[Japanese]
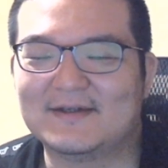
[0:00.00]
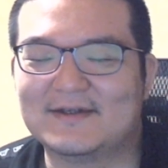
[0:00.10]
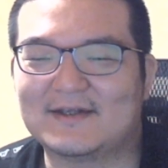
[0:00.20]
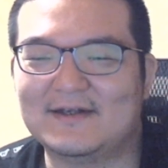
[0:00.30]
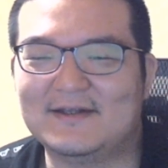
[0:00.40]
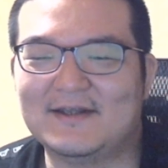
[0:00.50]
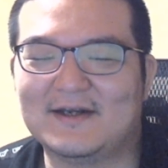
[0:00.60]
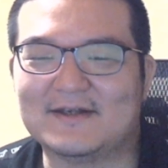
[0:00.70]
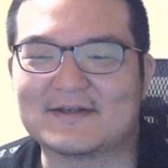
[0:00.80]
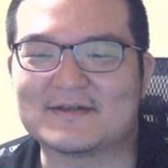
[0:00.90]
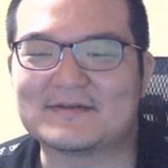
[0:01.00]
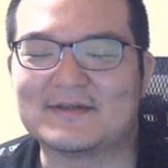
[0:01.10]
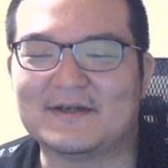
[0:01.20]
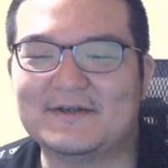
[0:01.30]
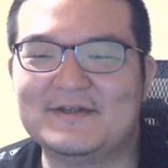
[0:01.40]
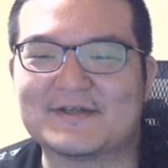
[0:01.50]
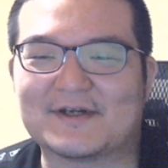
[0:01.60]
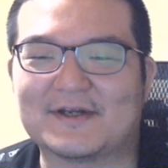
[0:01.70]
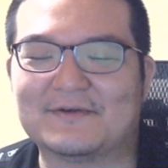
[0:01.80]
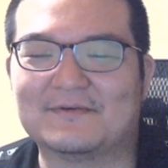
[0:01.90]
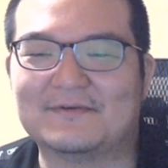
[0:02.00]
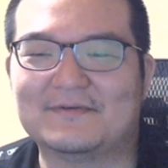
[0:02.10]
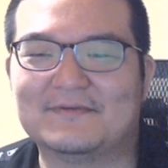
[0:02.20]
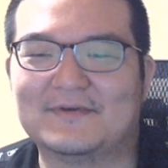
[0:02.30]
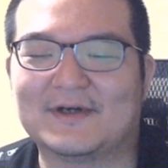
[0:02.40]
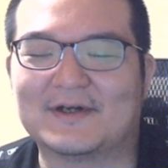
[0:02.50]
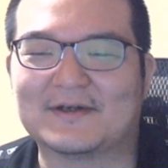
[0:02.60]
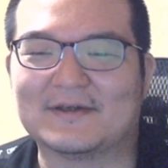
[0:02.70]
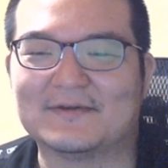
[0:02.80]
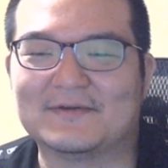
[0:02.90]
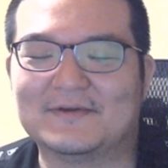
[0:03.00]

足りてないやつないんじゃないの？わからんけど。